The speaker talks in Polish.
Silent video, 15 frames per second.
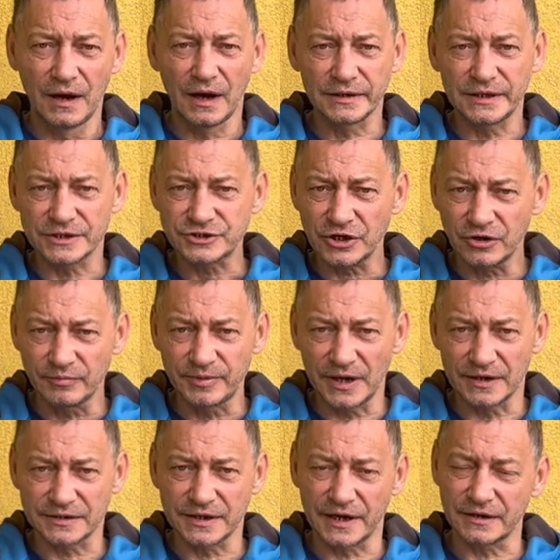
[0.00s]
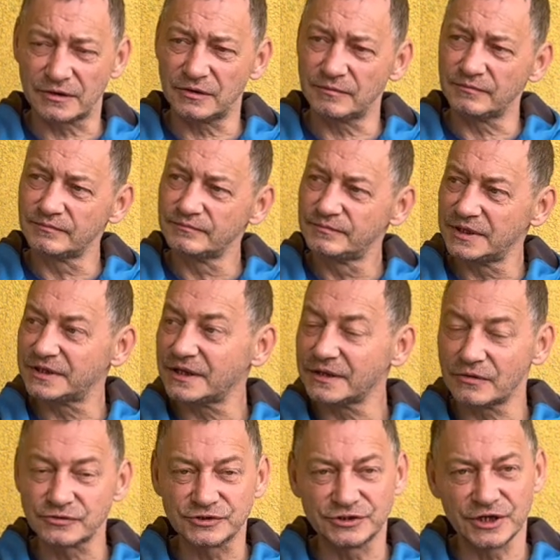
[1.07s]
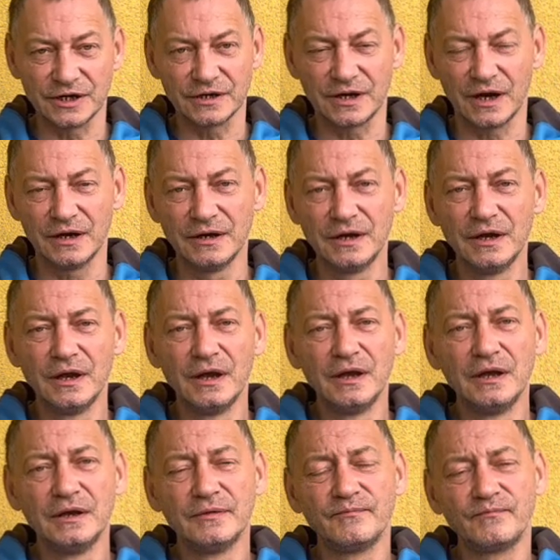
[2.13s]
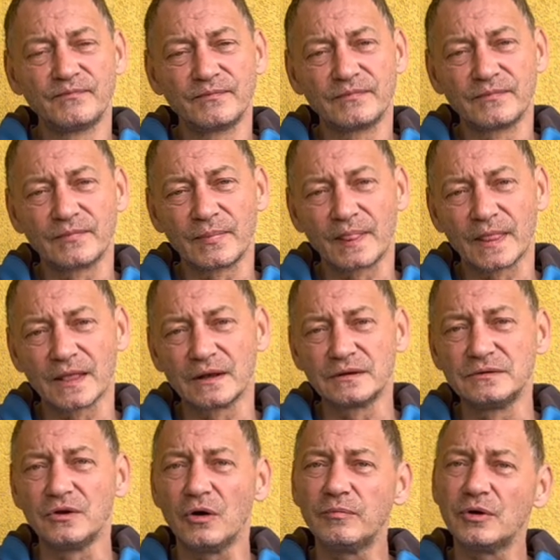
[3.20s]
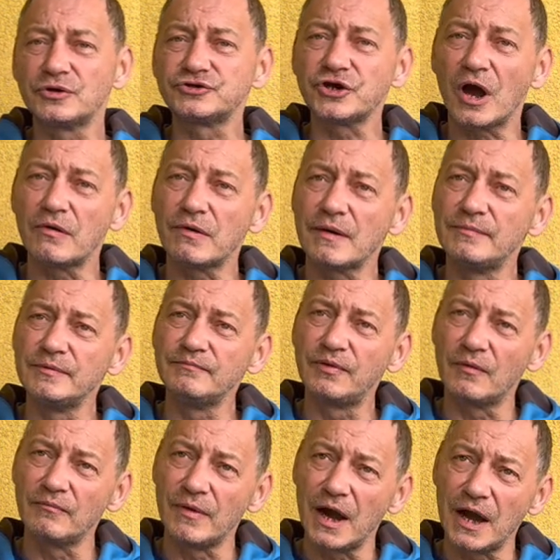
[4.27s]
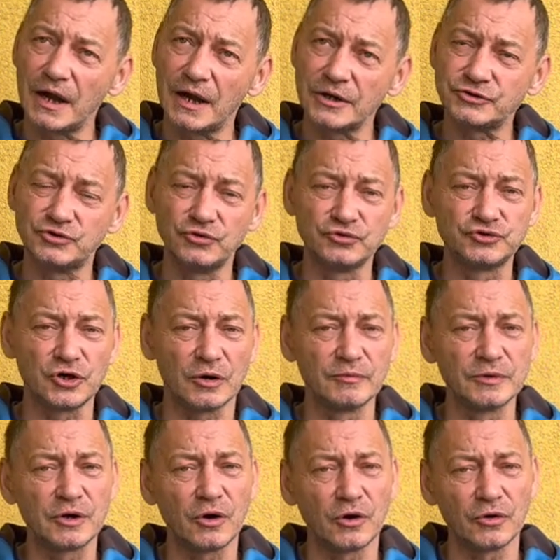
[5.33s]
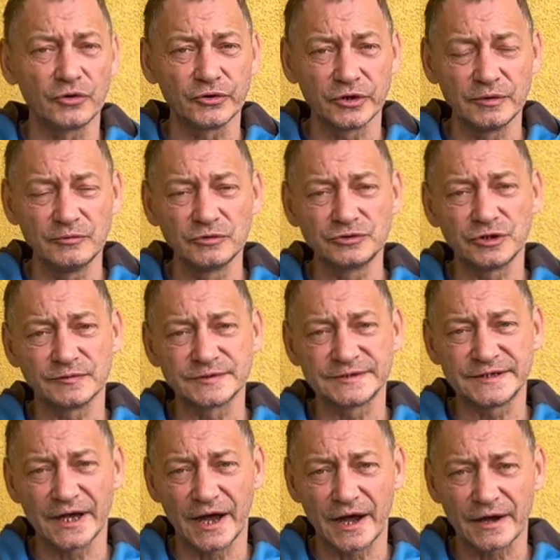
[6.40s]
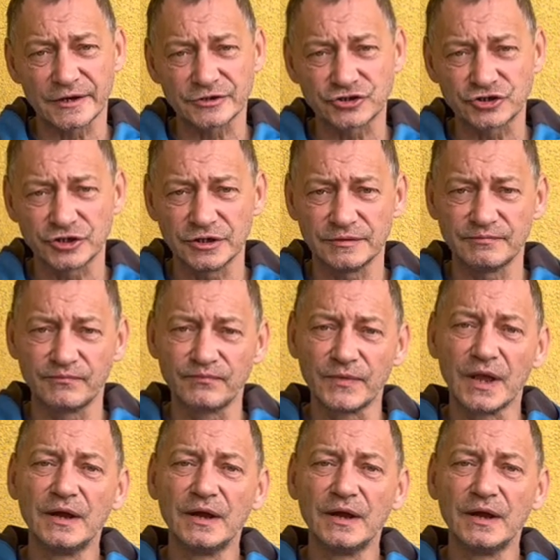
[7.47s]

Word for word: A dlaczego pielęgniarką? Pyta nauczycielka. No bo chciałabym pomagać ludziom chorym, ludziom starszym.